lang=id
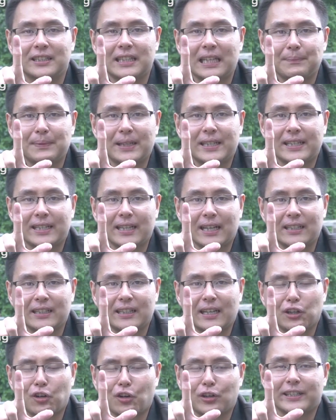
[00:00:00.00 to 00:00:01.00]
dan bandingkan
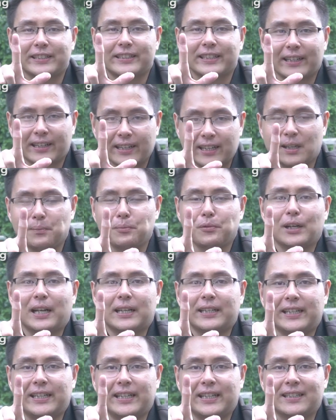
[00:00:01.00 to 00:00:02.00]
dengan kondisi real
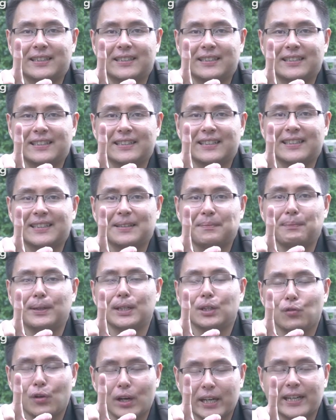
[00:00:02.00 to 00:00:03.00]
bulan ini,
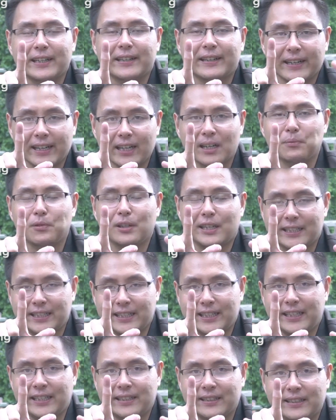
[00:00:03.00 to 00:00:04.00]
pengeluaran real bulan
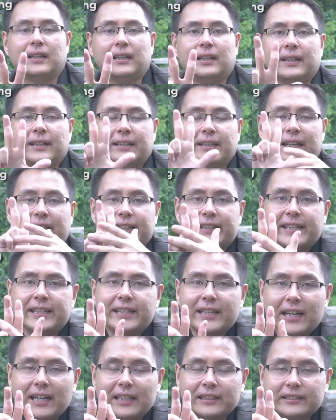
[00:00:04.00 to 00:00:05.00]
ini. Yang
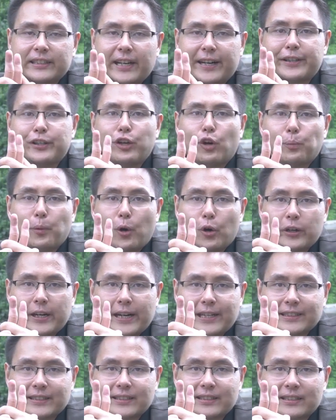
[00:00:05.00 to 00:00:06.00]
ketiga, track your
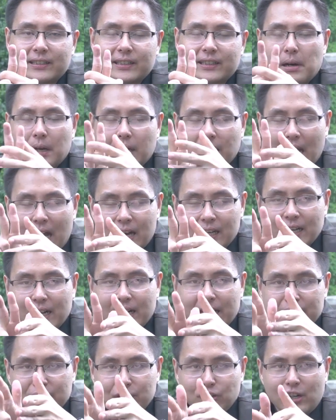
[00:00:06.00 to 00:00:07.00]
progress.
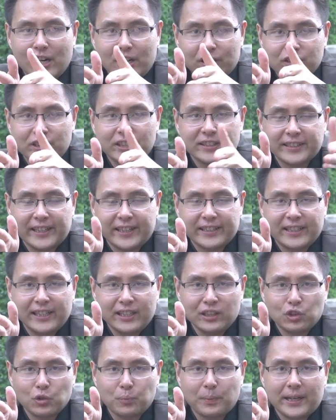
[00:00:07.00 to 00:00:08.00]
Anggaran itu harus di
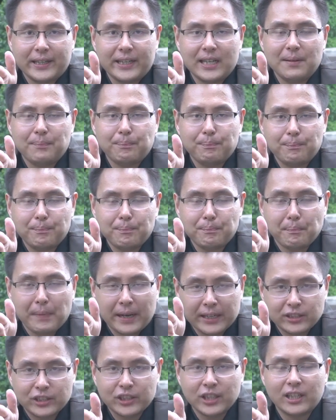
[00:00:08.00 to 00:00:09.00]
tracking supaya
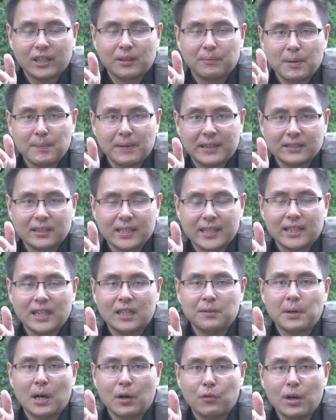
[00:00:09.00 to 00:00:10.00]
make sure
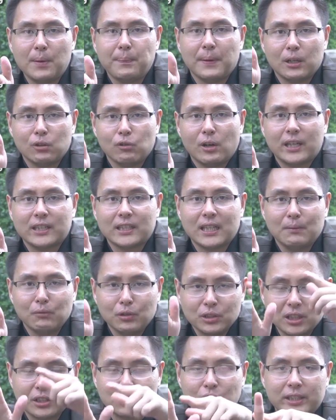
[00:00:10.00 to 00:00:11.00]
memastikan bahwa pengeluaran
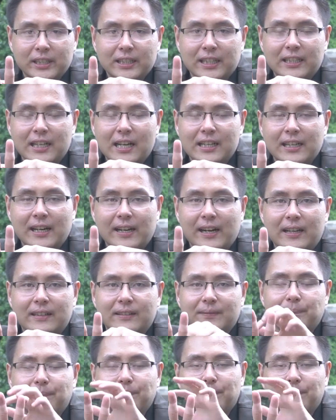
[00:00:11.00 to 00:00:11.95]
kamu sesuai dengan anggaran.